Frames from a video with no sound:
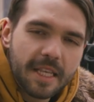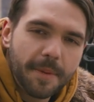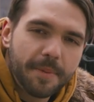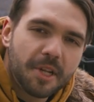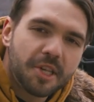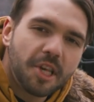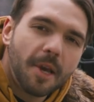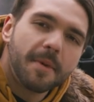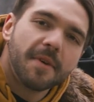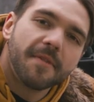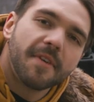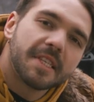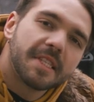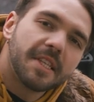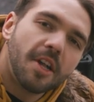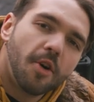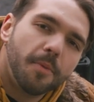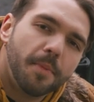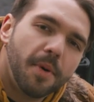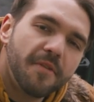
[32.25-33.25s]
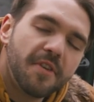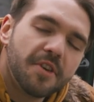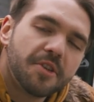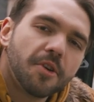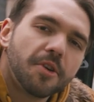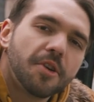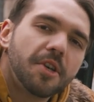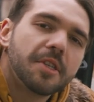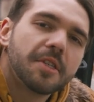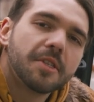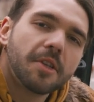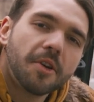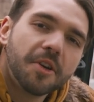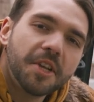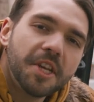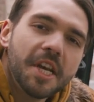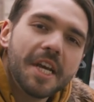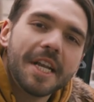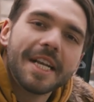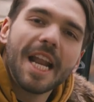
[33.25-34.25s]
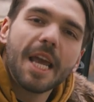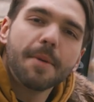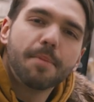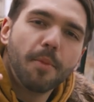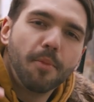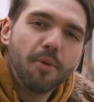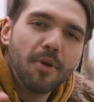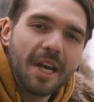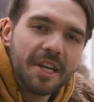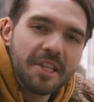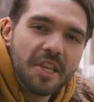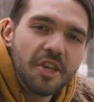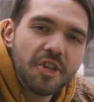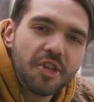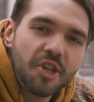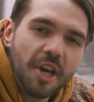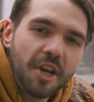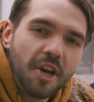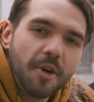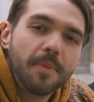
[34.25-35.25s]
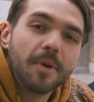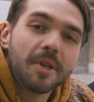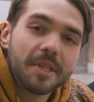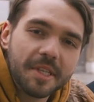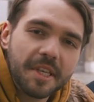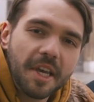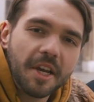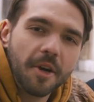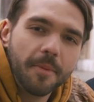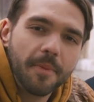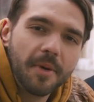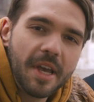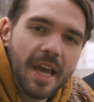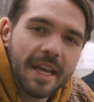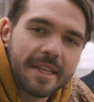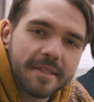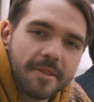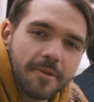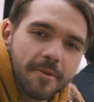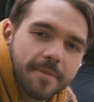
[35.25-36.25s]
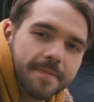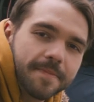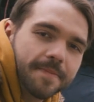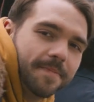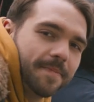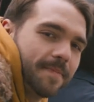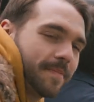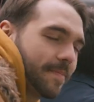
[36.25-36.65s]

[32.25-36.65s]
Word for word: Zapraszamy Was na opowieść o historii najpopularniejszego polskiego pojazdu.